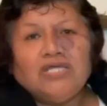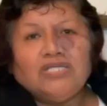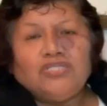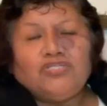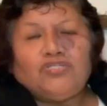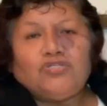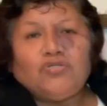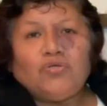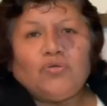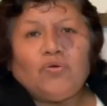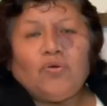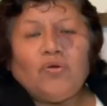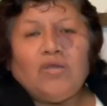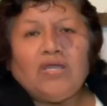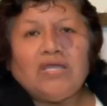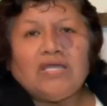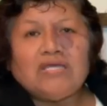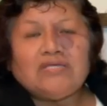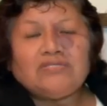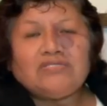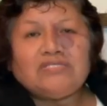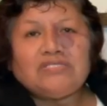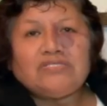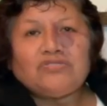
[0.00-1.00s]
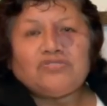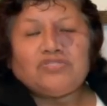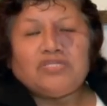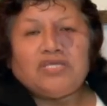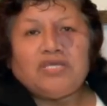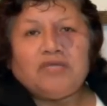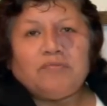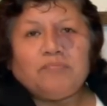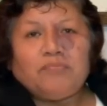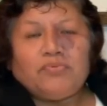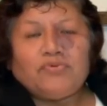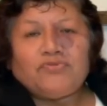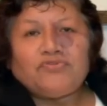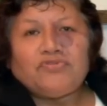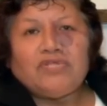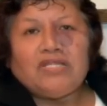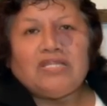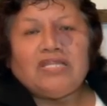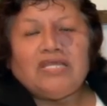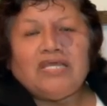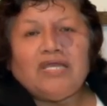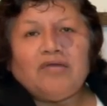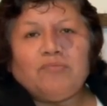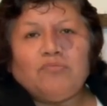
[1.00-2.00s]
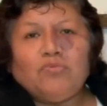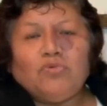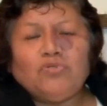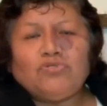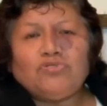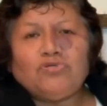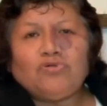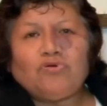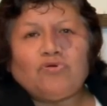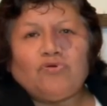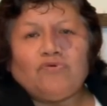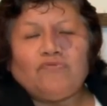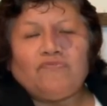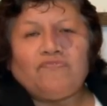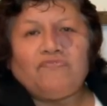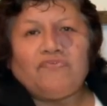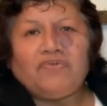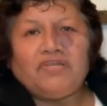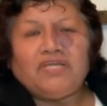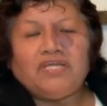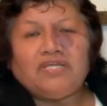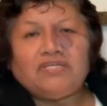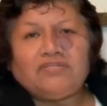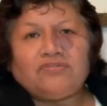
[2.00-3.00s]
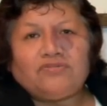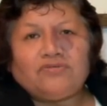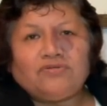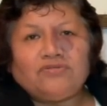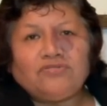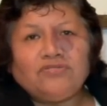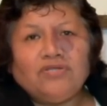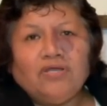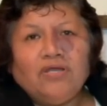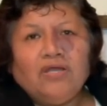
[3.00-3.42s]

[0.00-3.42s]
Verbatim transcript: Yo en esos tiempos tenía muchos conflictos